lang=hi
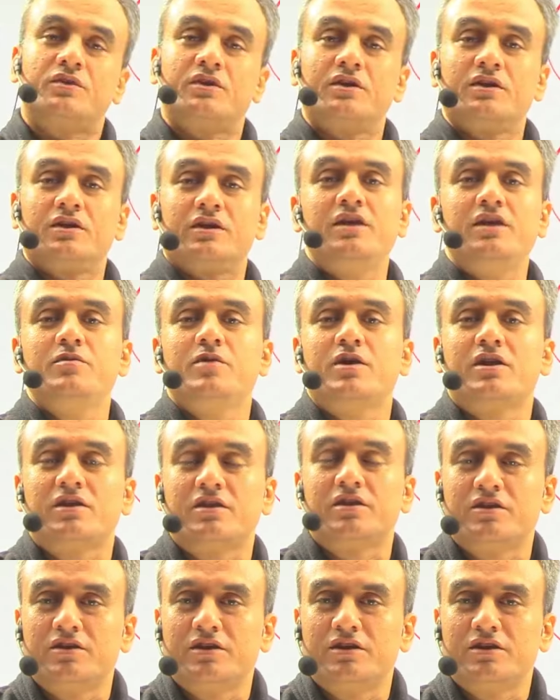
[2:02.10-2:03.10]
कई बार
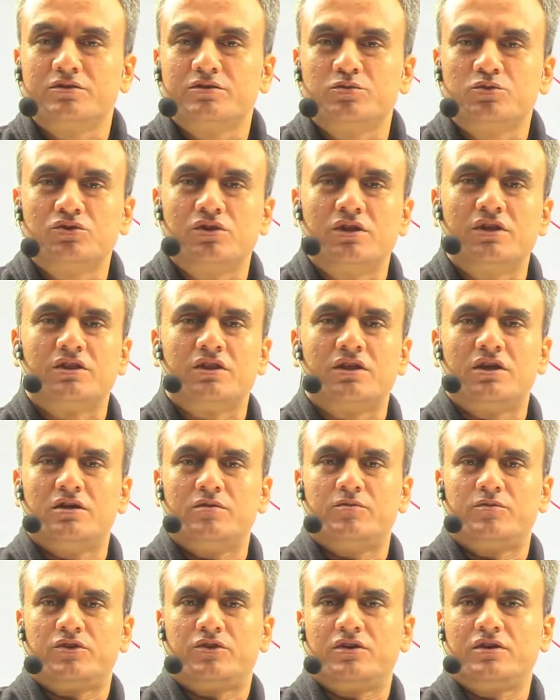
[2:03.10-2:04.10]
कैंडिडेट्स पूछ लेते हैं
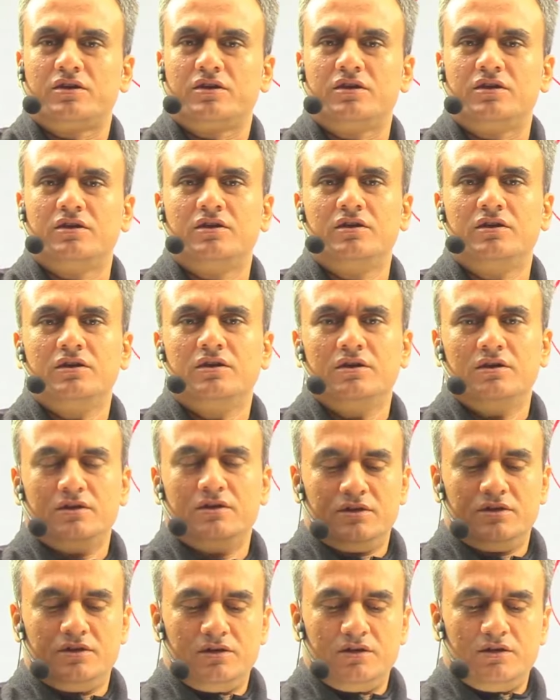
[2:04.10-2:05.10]
हमसे कि
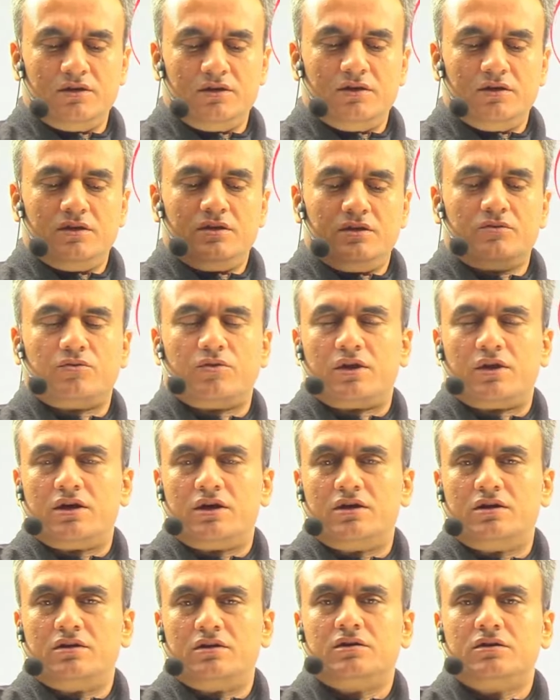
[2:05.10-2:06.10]
फला
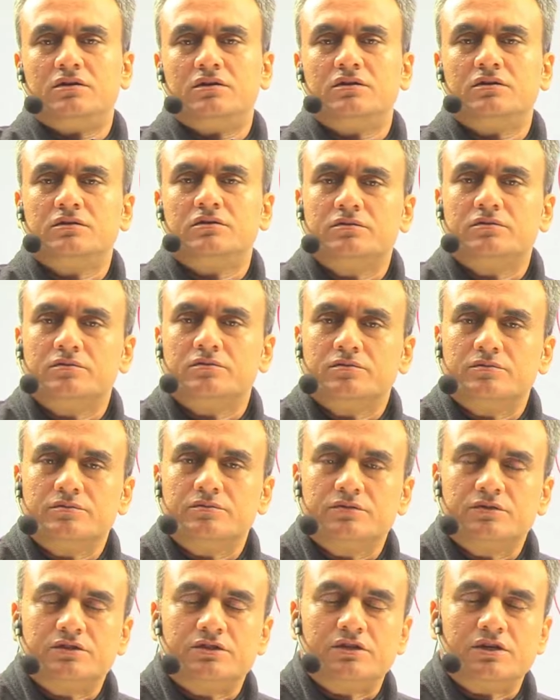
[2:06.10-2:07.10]

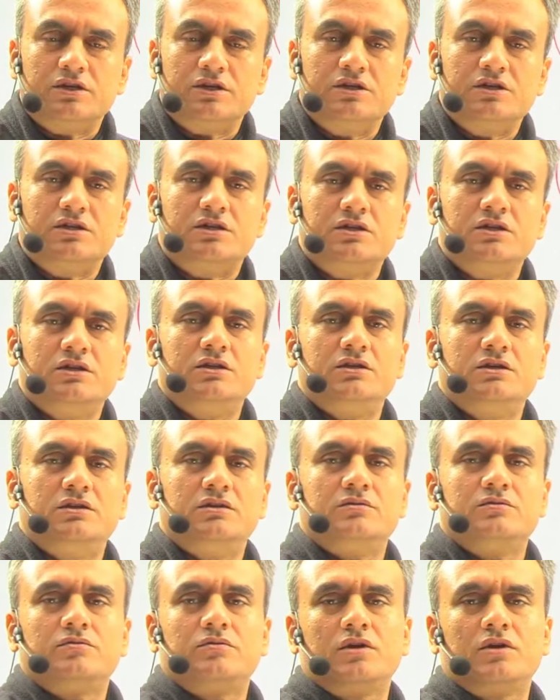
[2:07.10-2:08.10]
ट्रेड की
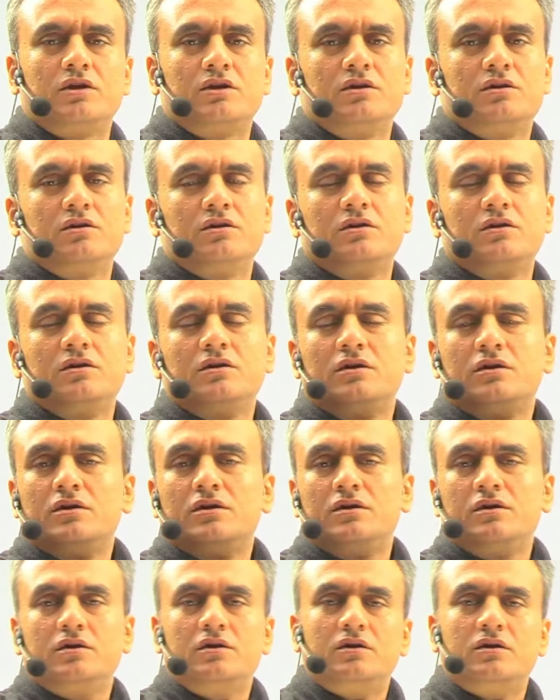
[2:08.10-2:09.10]
फला
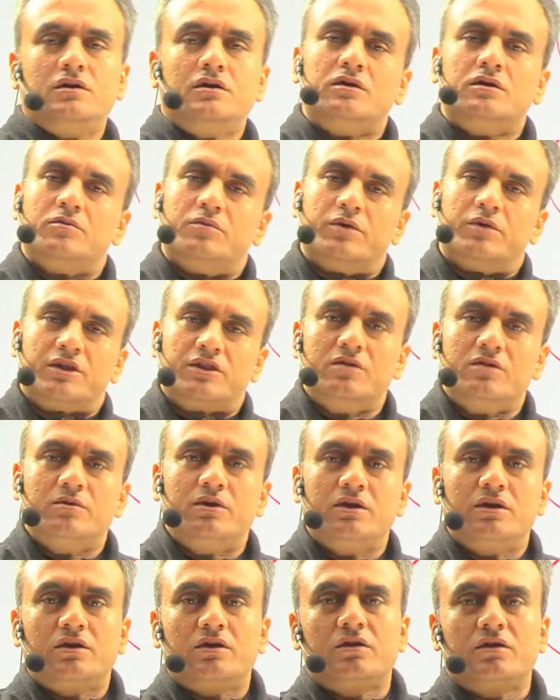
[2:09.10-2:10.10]
भर्ती
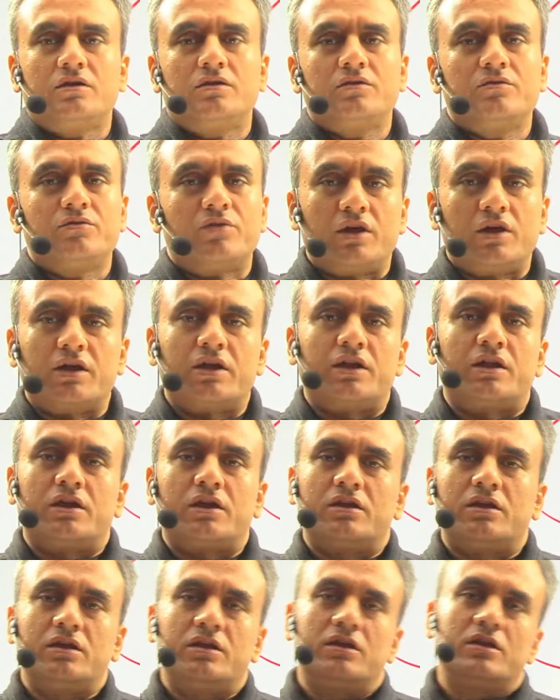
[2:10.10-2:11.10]
में फला
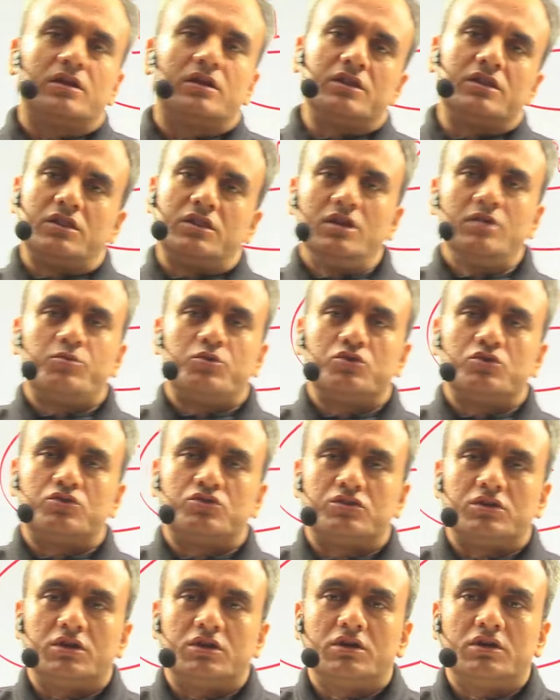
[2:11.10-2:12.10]
कैटेगरी की कितनी
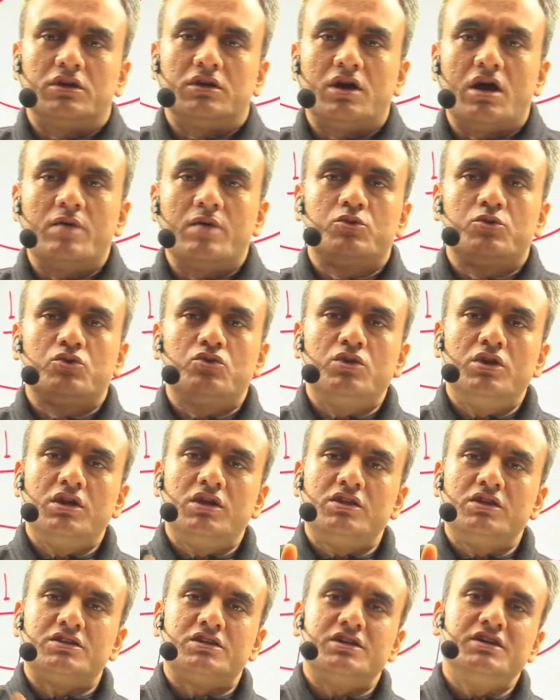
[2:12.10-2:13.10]
पोस्ट है आपको तो एक
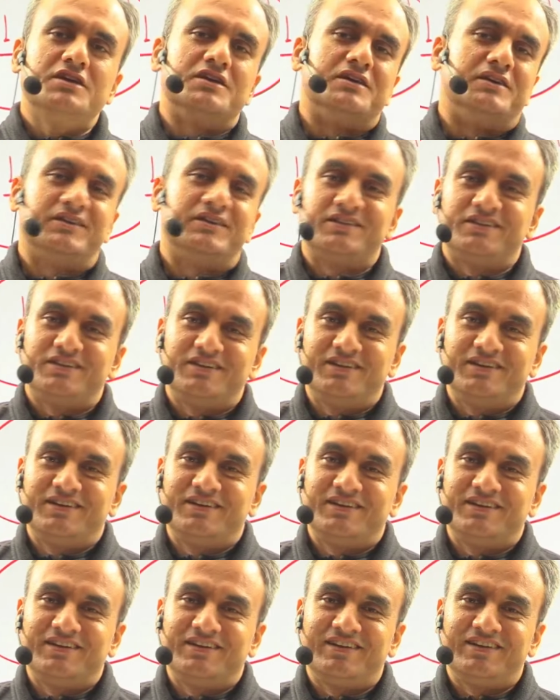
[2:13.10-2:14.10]
ही चाहिए
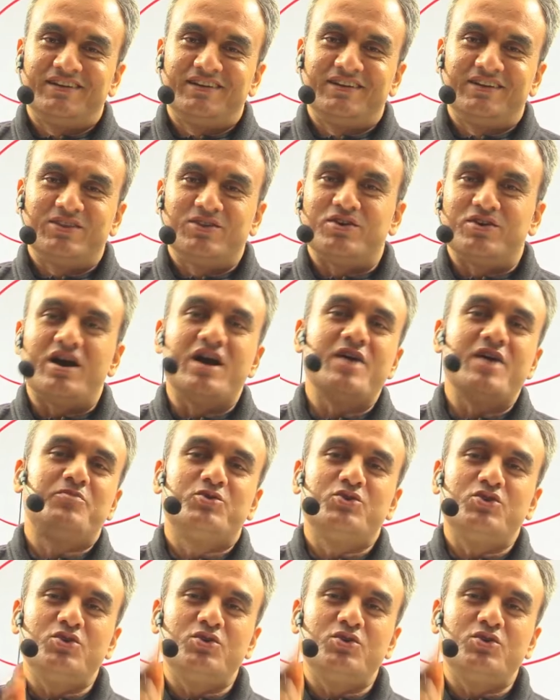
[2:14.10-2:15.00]
तो आपको तो